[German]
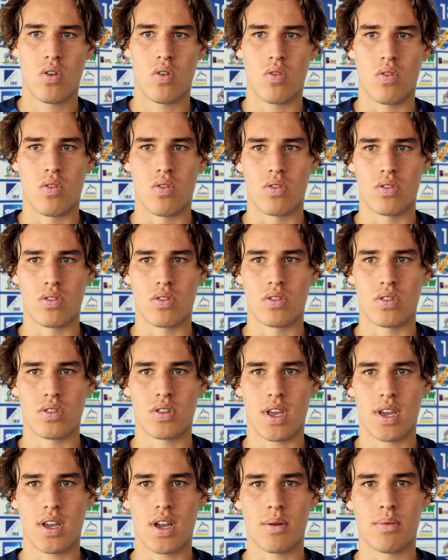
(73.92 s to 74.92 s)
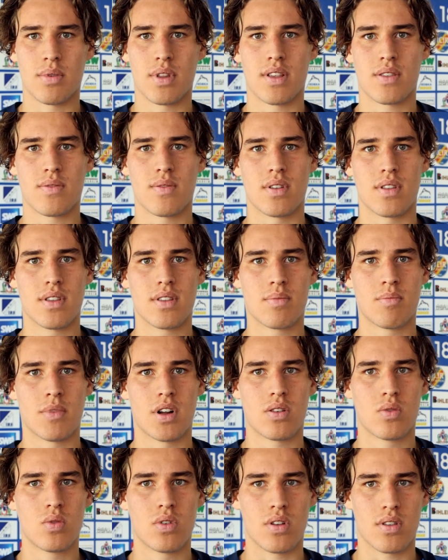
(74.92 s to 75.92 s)
Und ich denke aber, dass wir
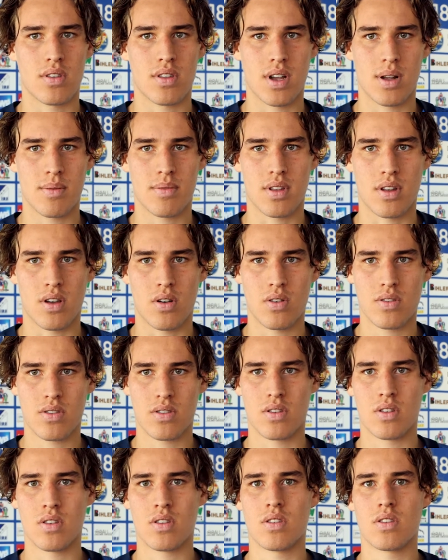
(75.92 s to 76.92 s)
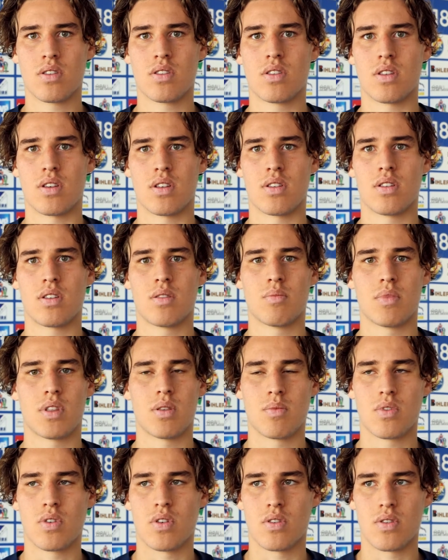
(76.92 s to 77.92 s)
diesmal gut aus der Halbzeit raus sind, dann mit
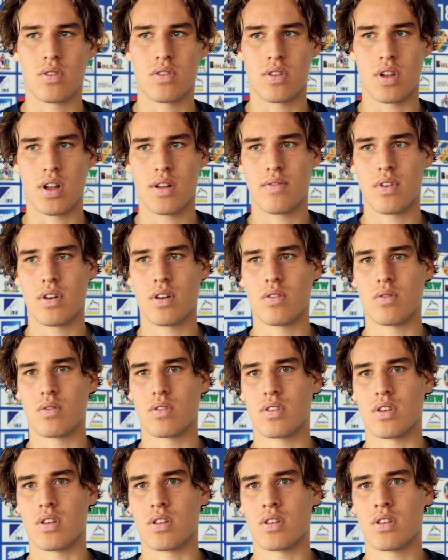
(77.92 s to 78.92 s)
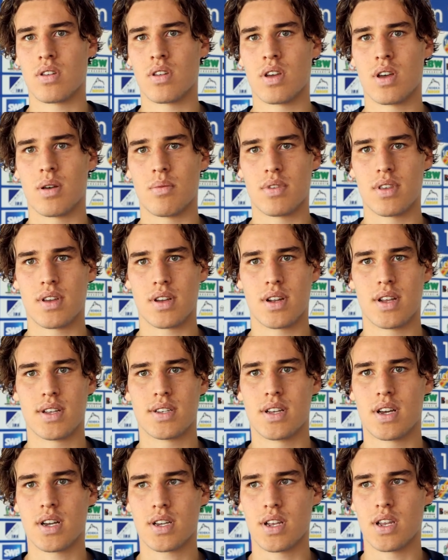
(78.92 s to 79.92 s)
dem Tor durch Salva und dann habe ich ja gleich
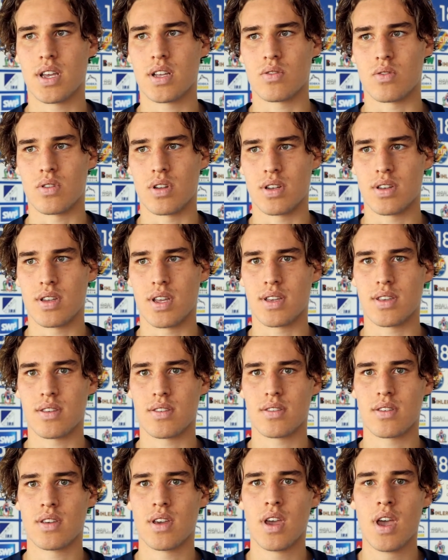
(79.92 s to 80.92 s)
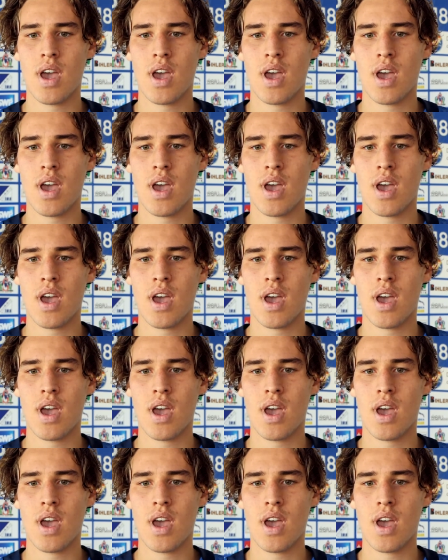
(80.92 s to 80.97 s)
nachgelegt und dann denke ich,